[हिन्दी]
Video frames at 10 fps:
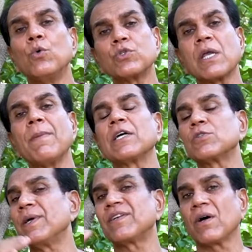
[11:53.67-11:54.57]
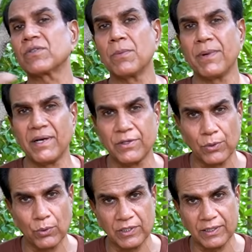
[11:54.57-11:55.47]
उसके बाद उसमें टॉक्सन बनना
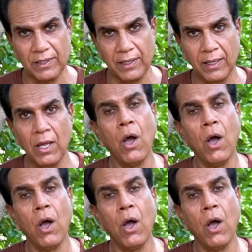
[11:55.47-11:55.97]
शुरू हो जाते हैं